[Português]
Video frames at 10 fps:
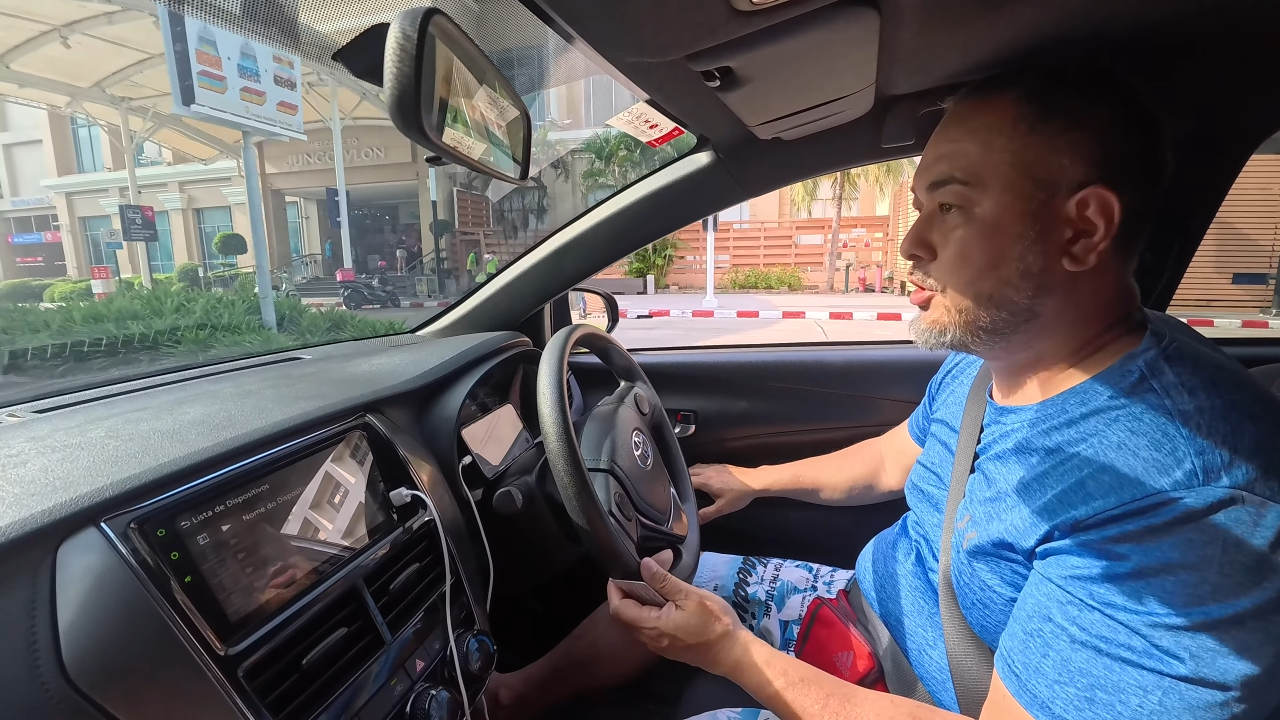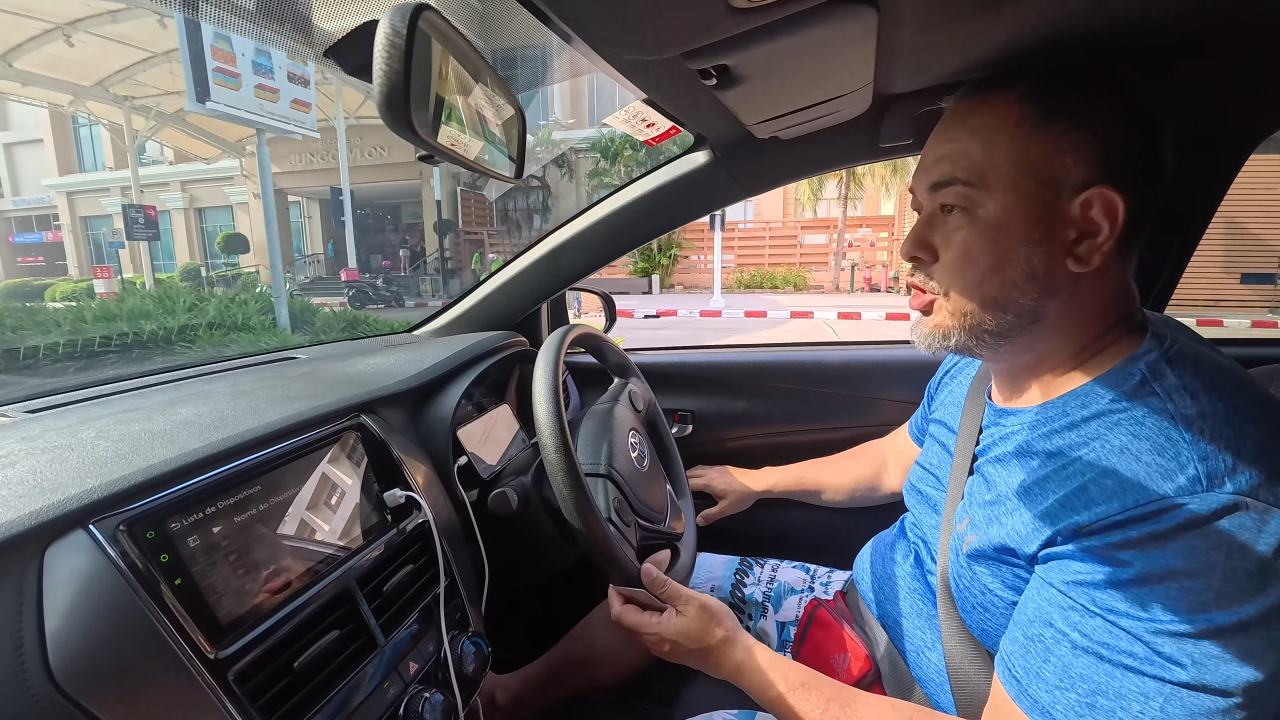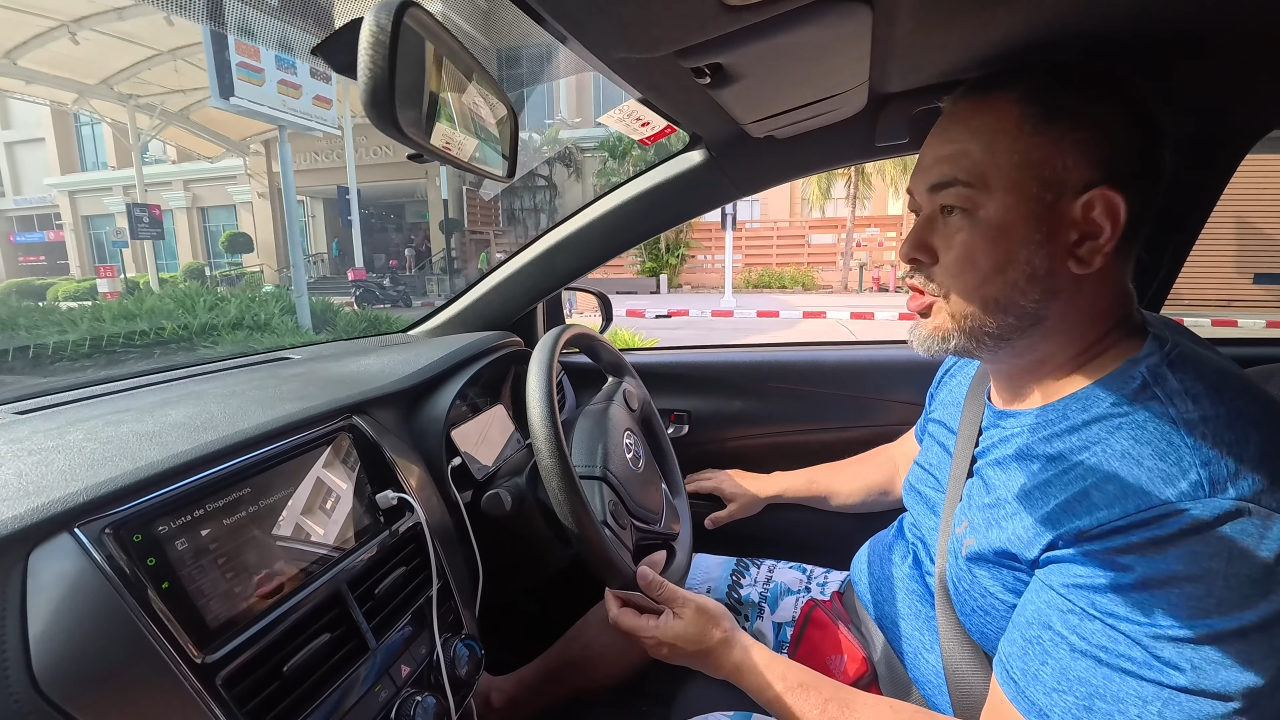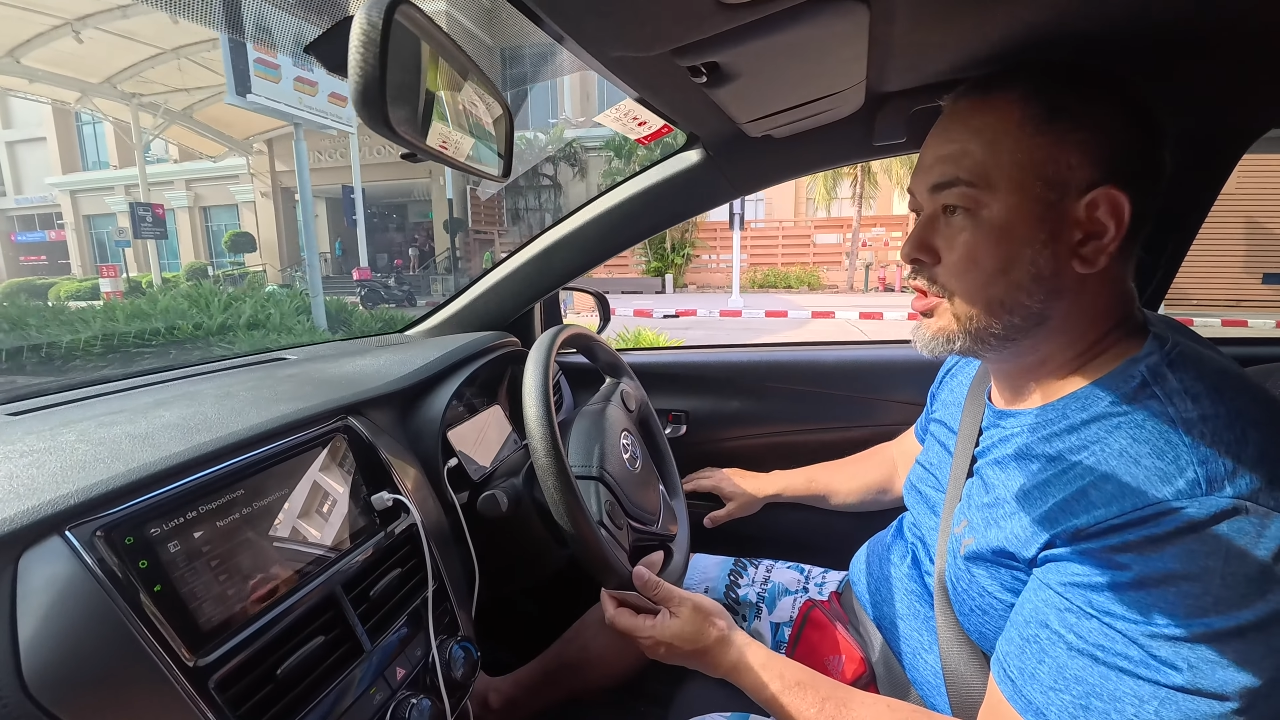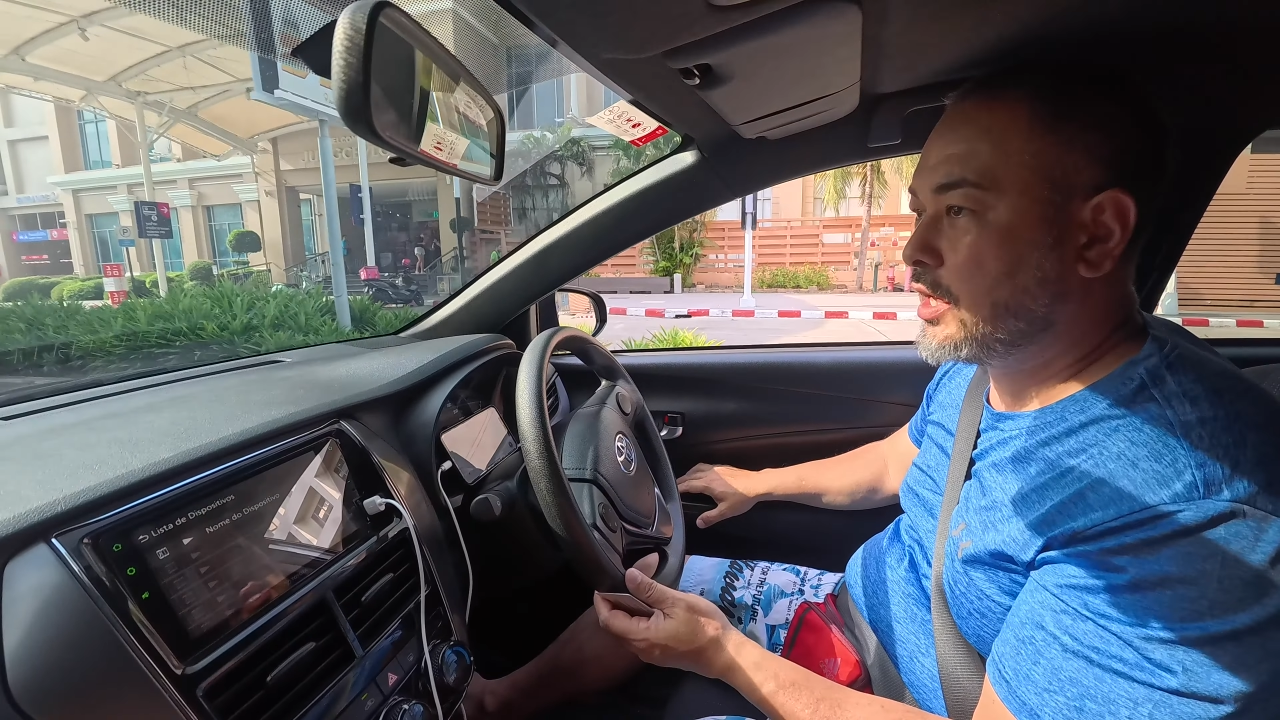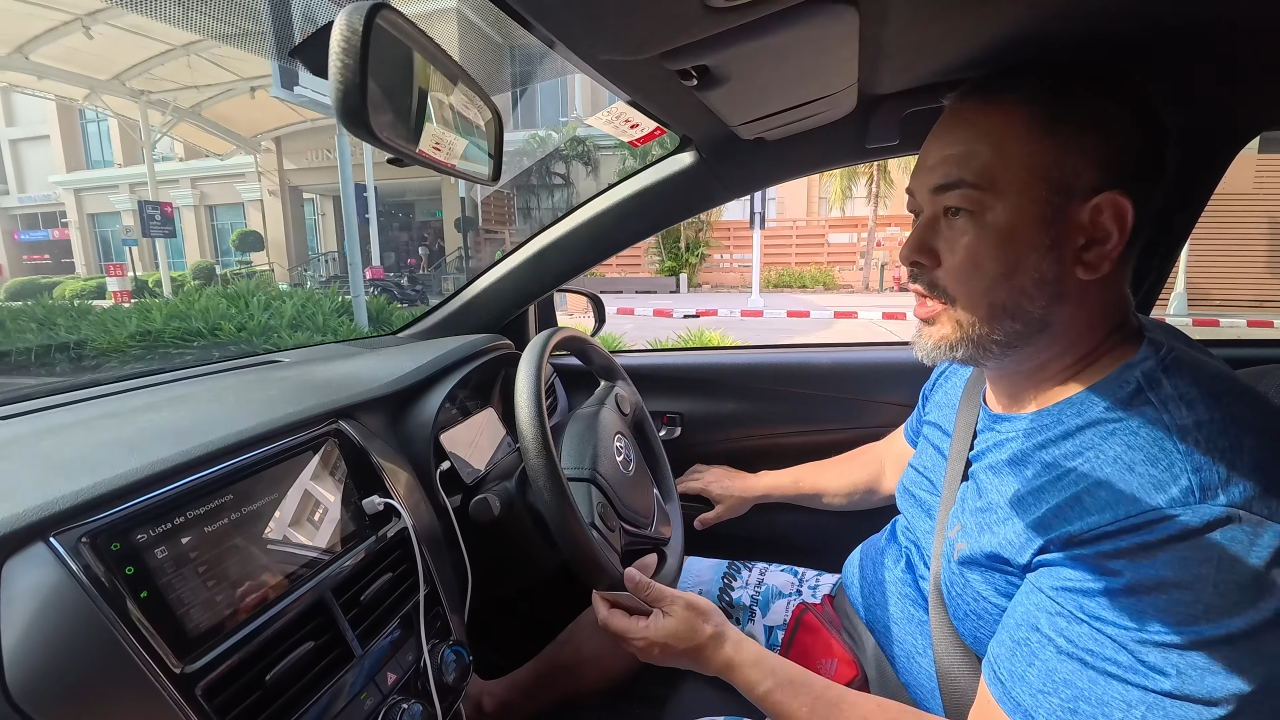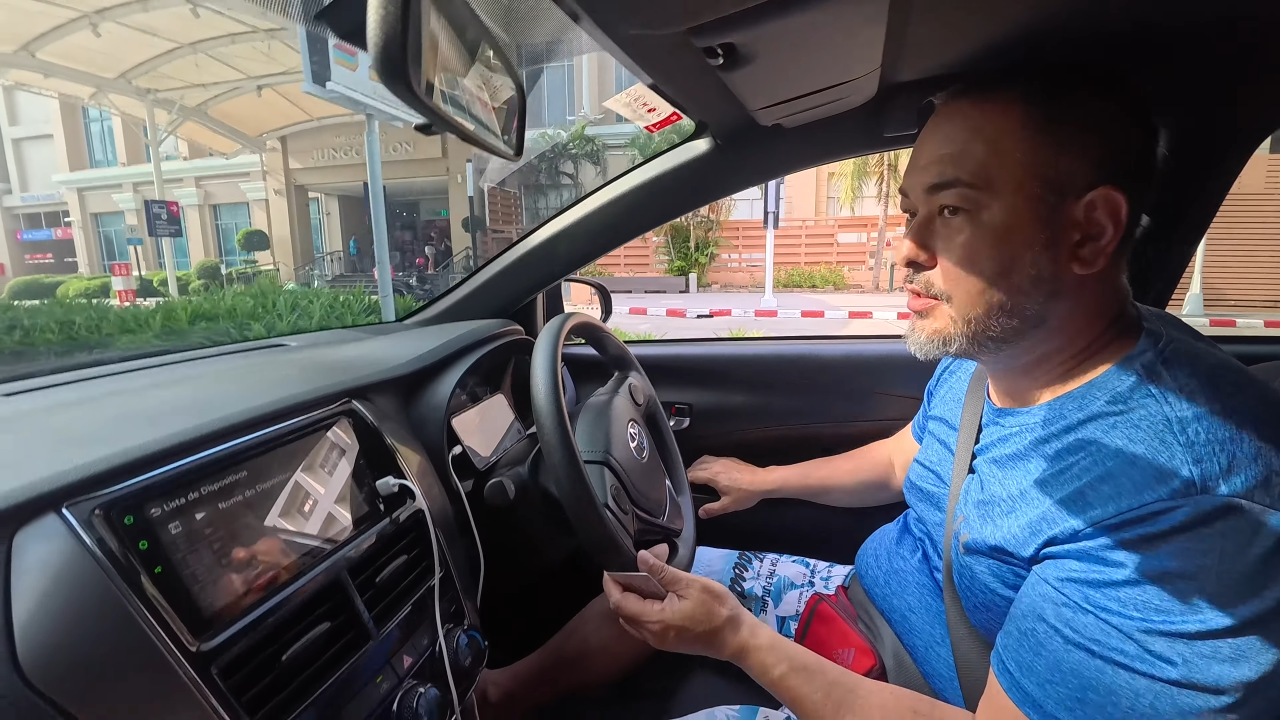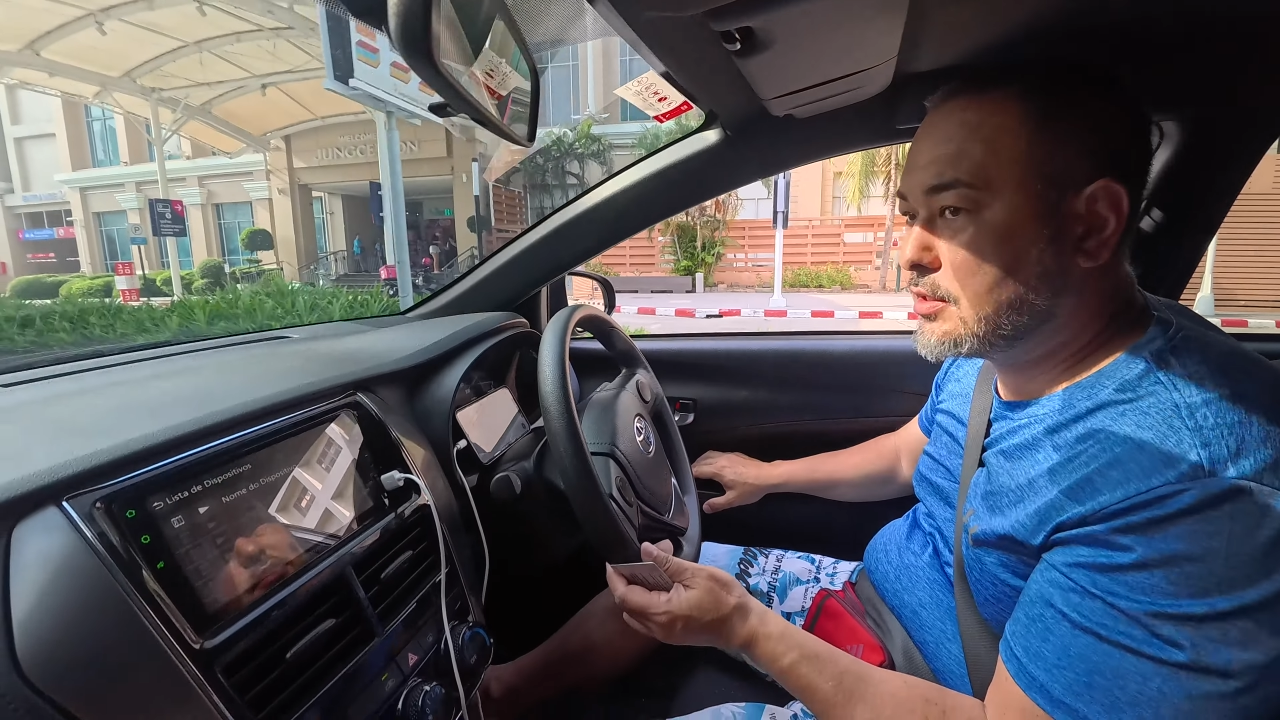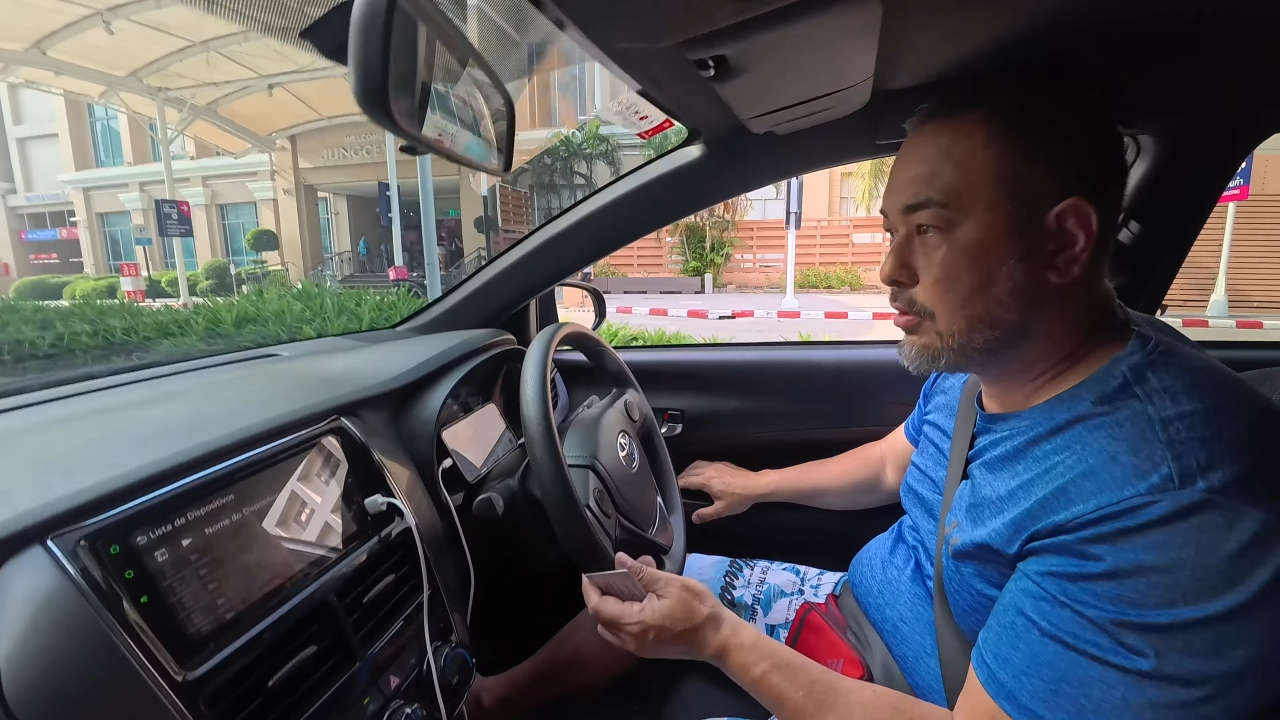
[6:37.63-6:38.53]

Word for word: gente tá